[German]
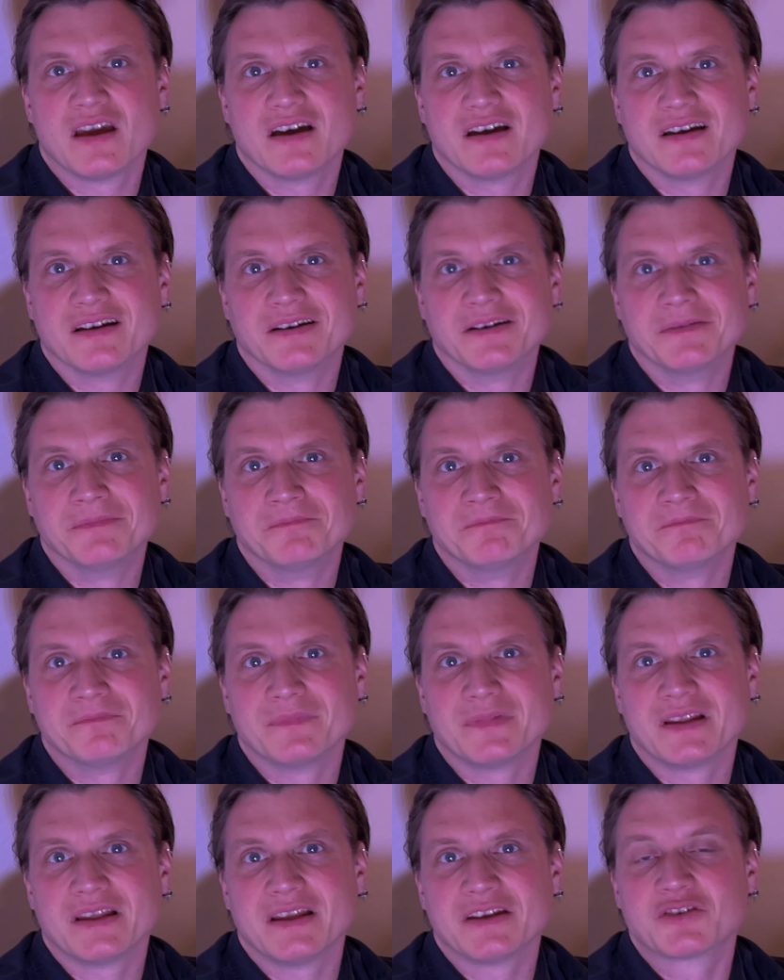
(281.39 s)

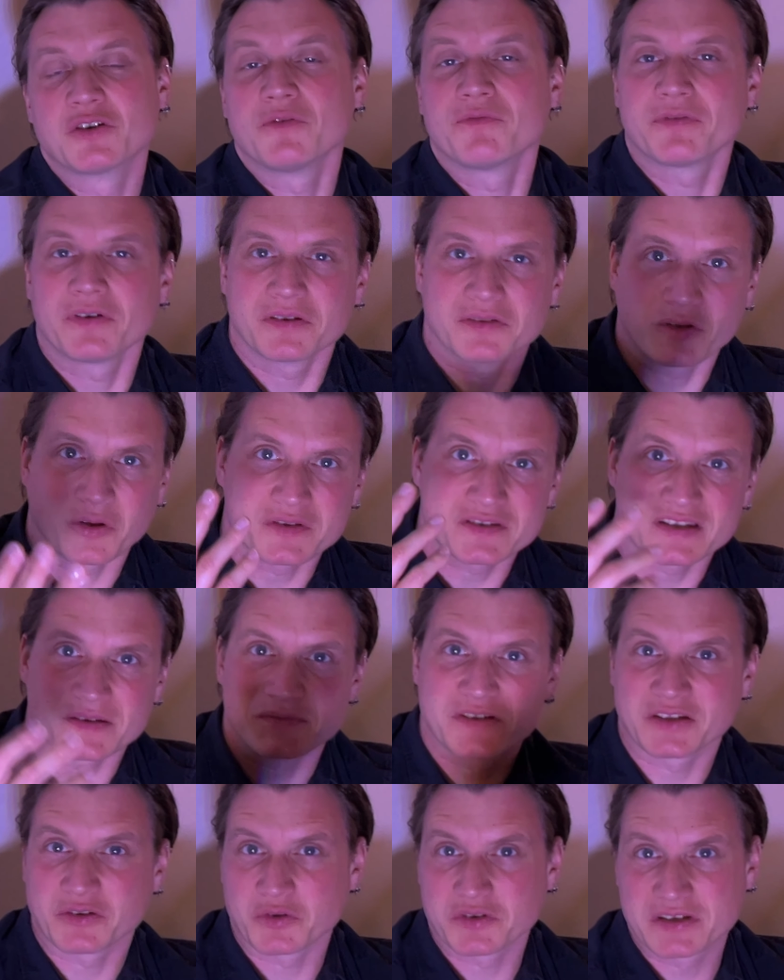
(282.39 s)
Ähm, ich hoffe trotzdem,
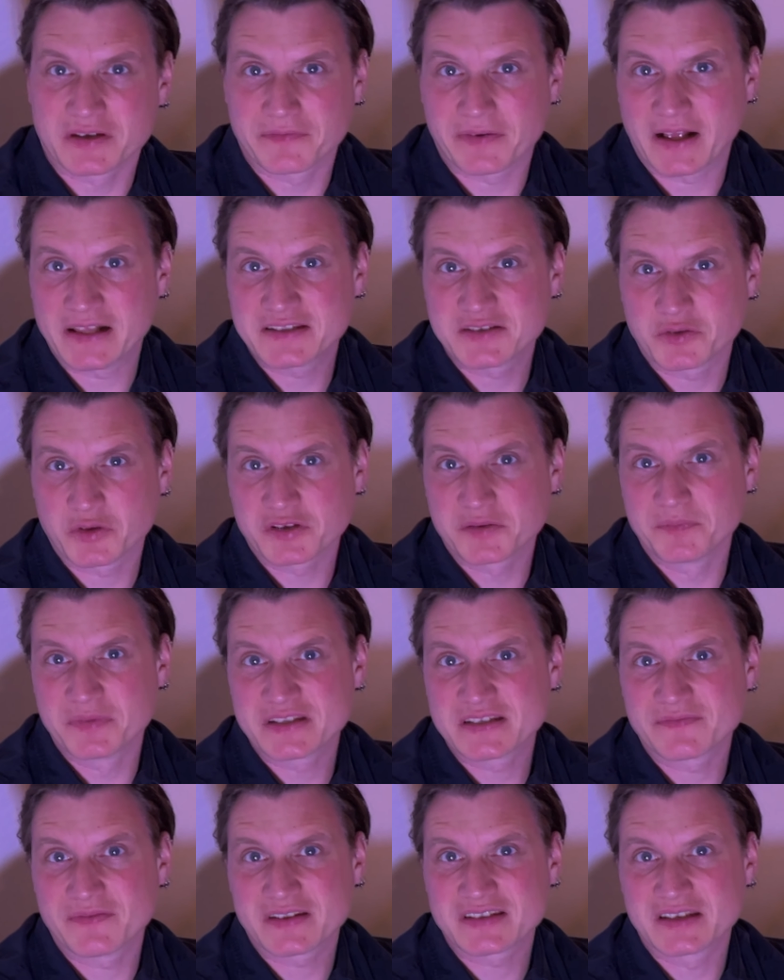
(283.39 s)
es hat euch gefallen, es hat euch ein
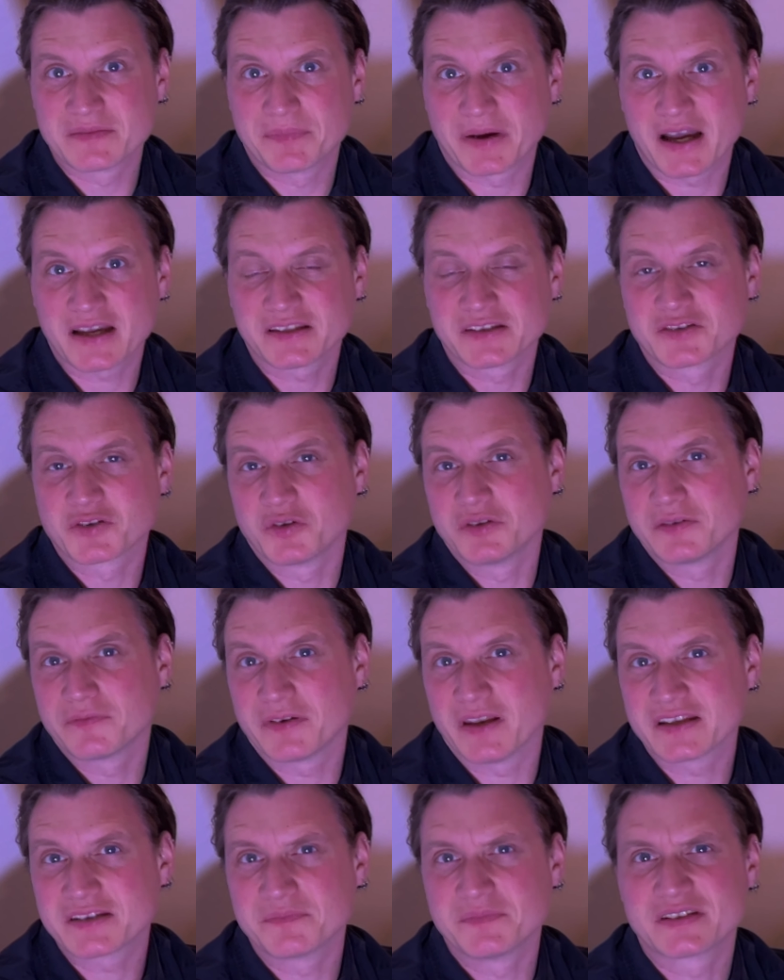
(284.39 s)
bisschen was gebracht. Ich konnte
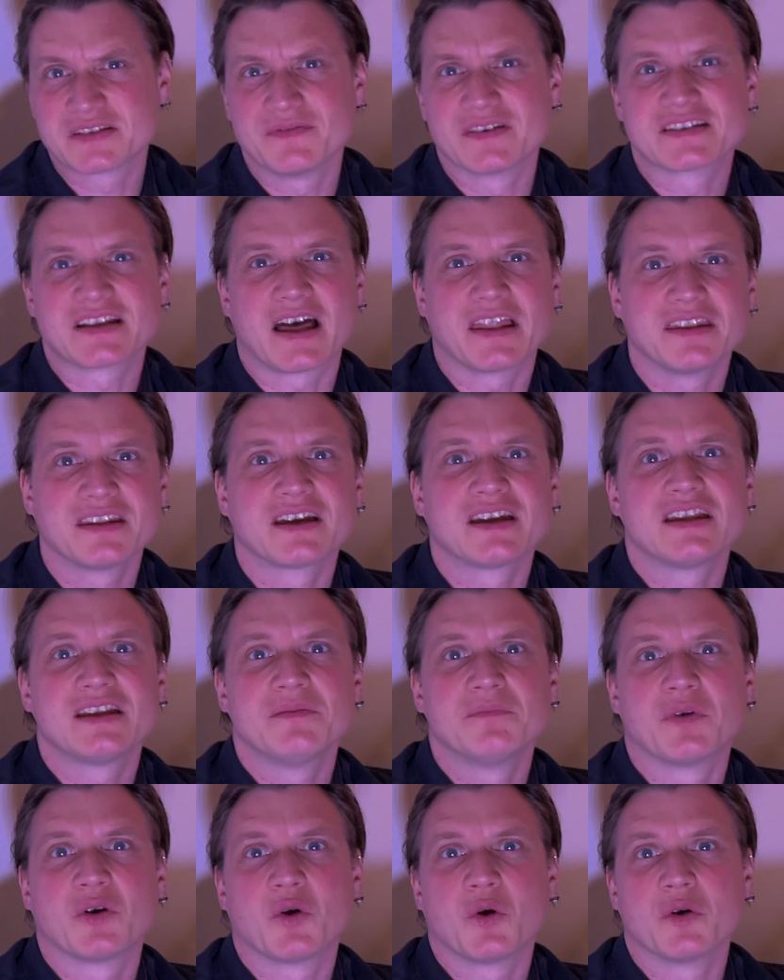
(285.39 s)
vielleicht ein bisschen was
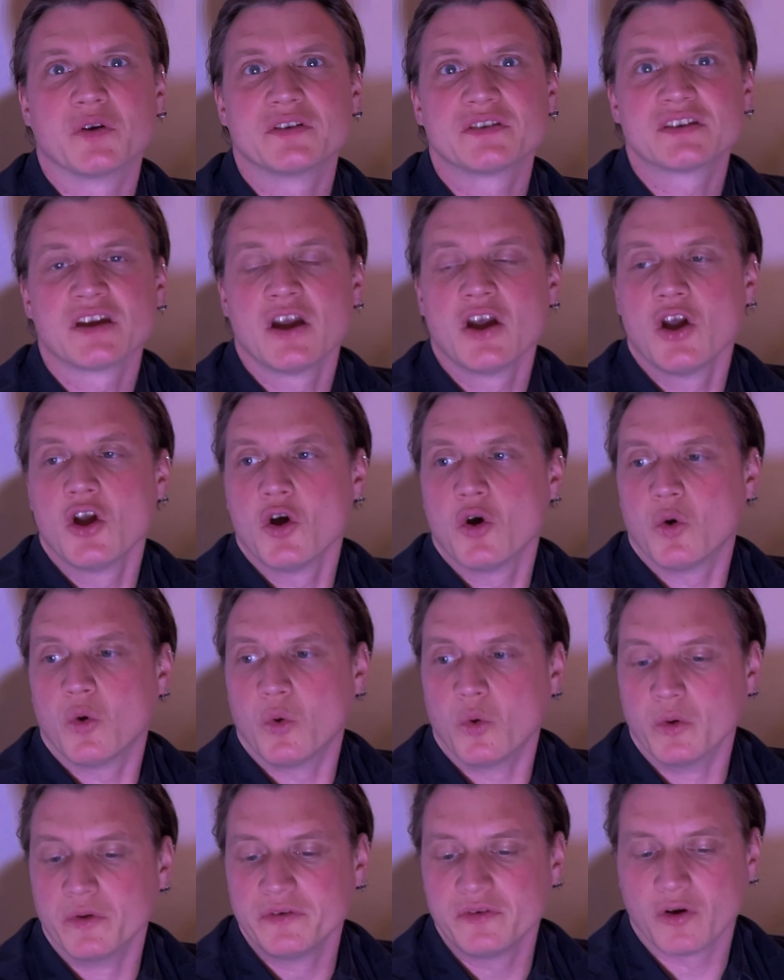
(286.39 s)
anregen bei euch
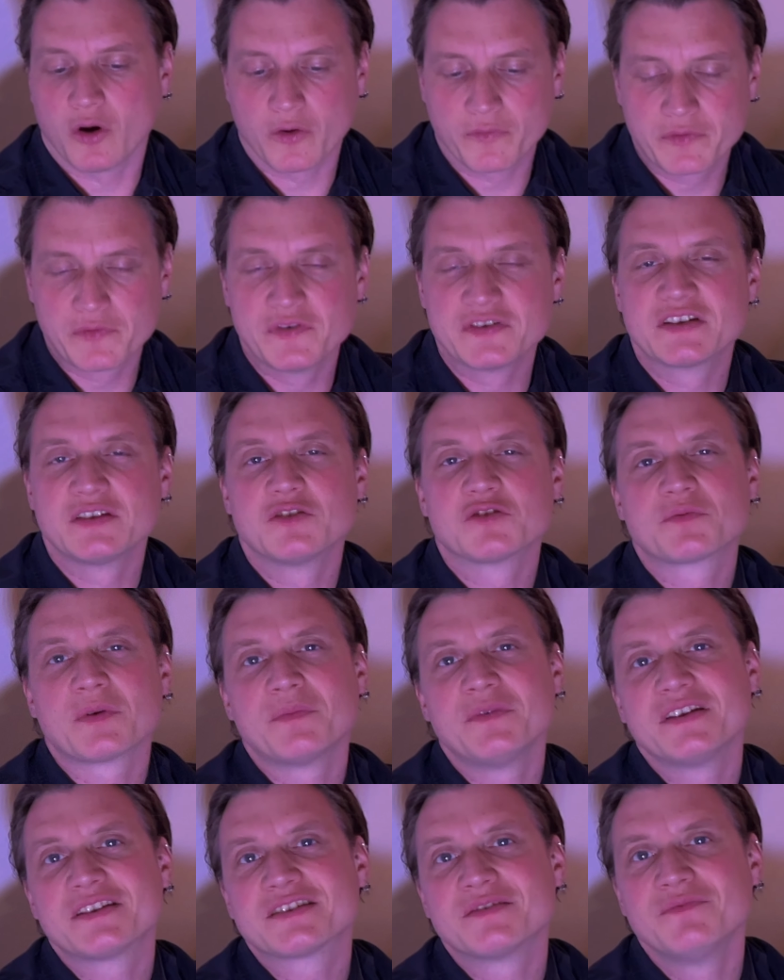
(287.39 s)
und hoffe, wir sehen uns beim
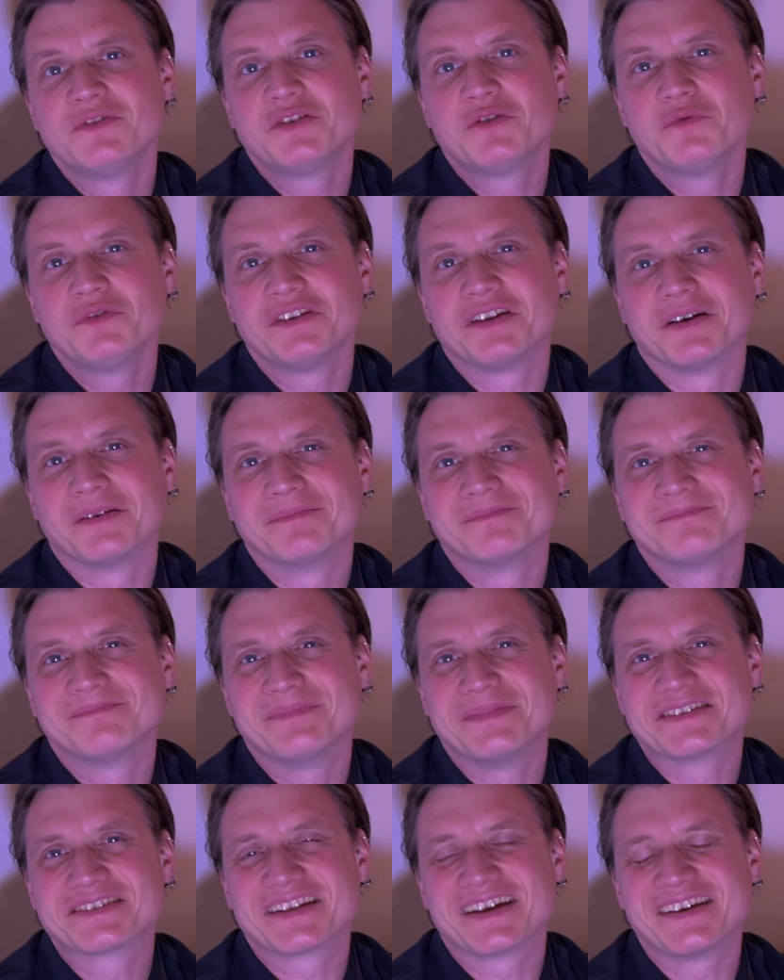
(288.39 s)
nächsten Video wieder.
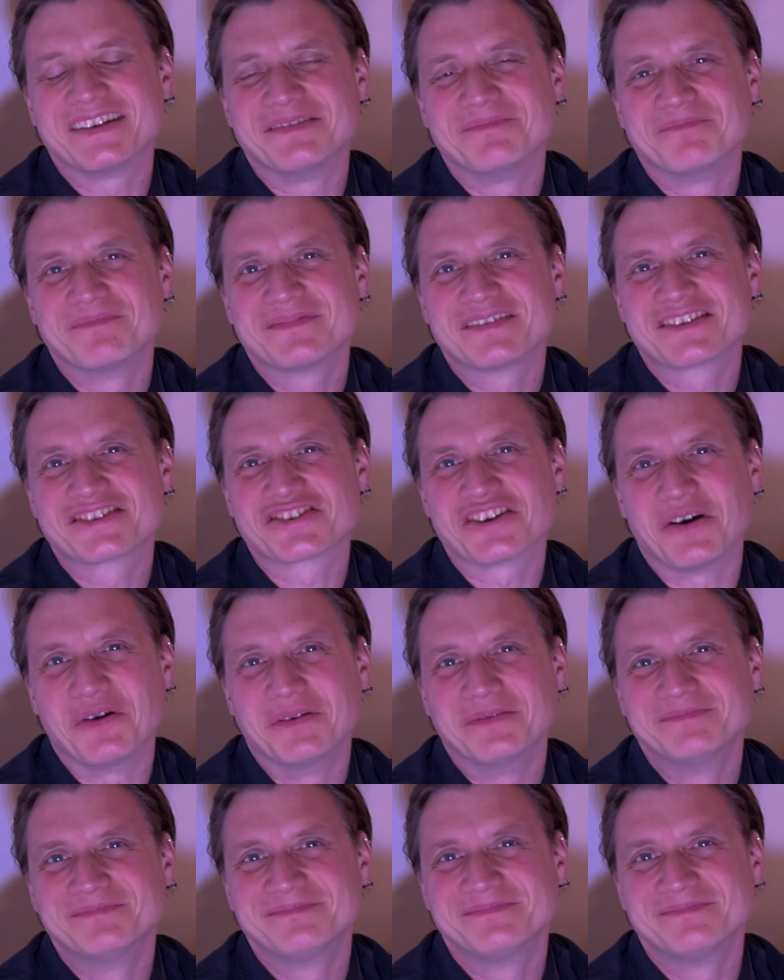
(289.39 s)
Bis dahin, ciao.